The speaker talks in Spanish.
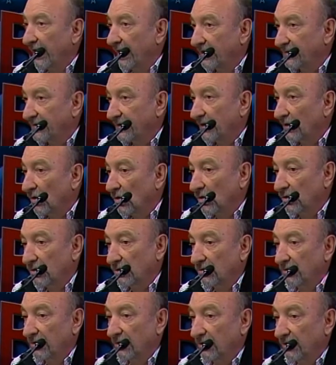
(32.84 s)
hace el
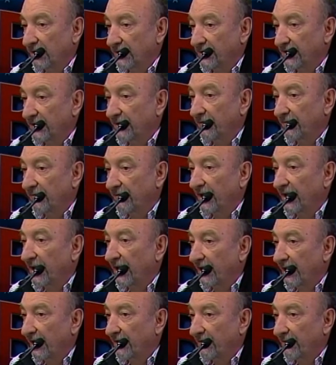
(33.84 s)
costo de lo que
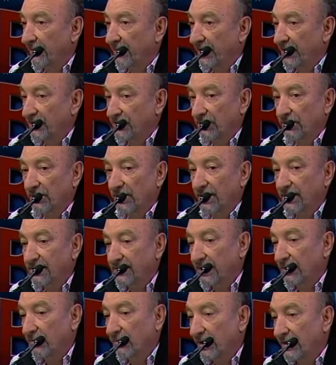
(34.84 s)
significa la reparación de la
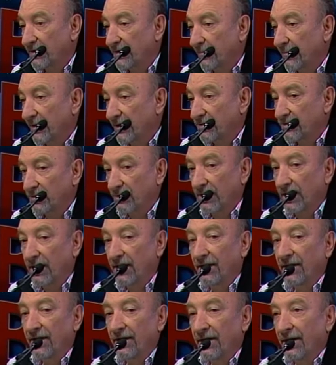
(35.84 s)
salud de esa persona.
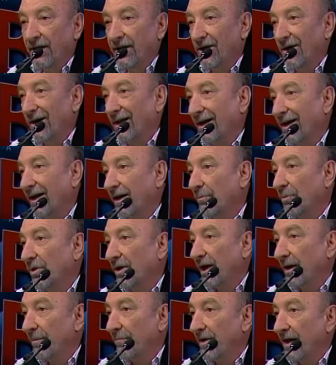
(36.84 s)
Y ahora
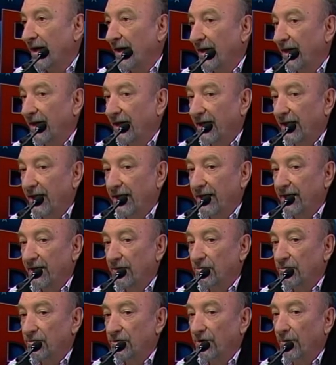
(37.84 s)
queremos cambiar el eje de la
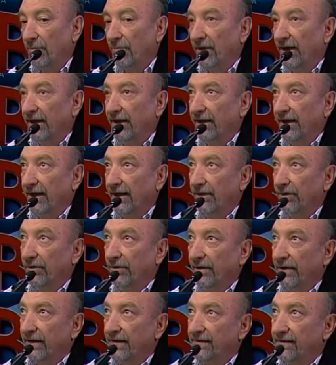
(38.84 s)
discusión
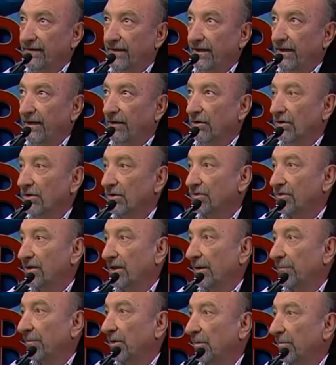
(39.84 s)
planteando de si los
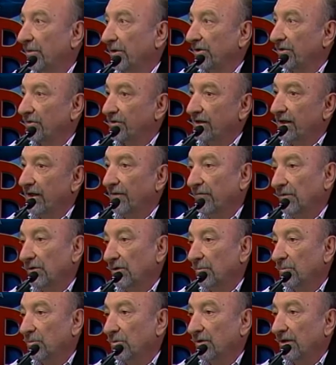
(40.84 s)
cinemómetros y la
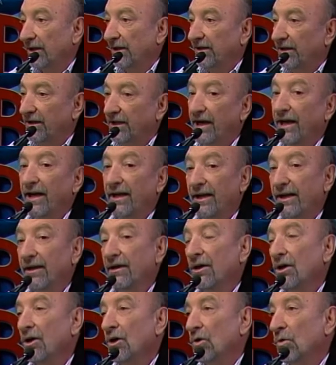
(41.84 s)
fotomulta
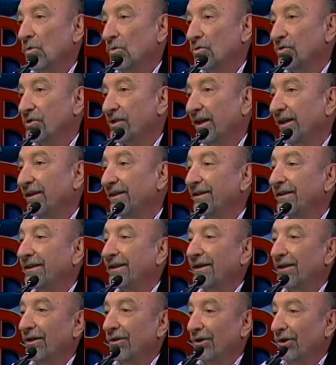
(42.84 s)
tienen un
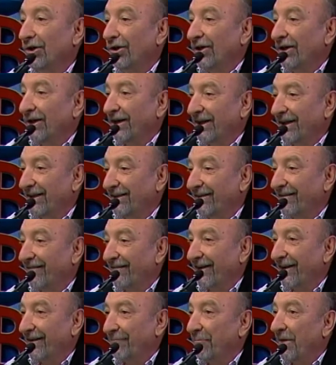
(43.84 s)
sentido este,
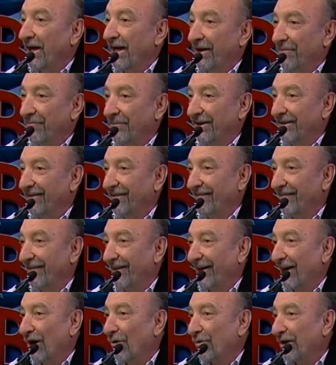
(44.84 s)
meramente
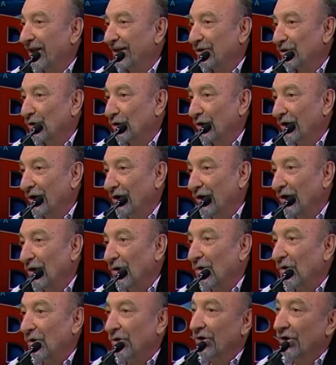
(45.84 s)

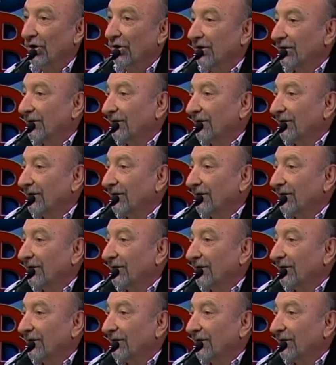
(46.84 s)
recaudatorio o no.